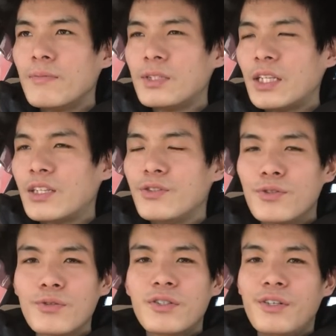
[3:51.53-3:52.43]
もう絶対う
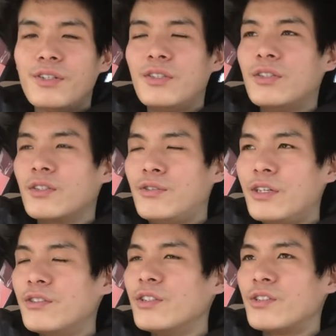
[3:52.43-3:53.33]
どん食える食
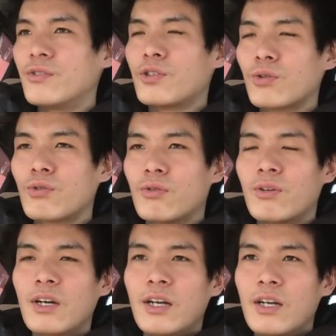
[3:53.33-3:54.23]
えるんですよちょっ
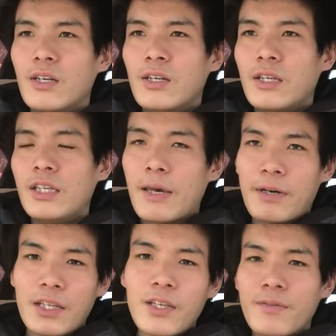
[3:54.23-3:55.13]
と行け
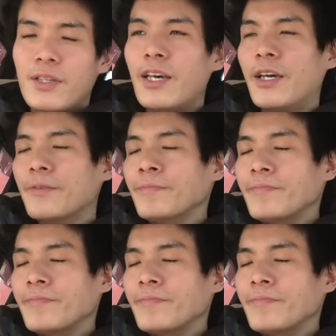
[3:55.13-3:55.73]
ばねで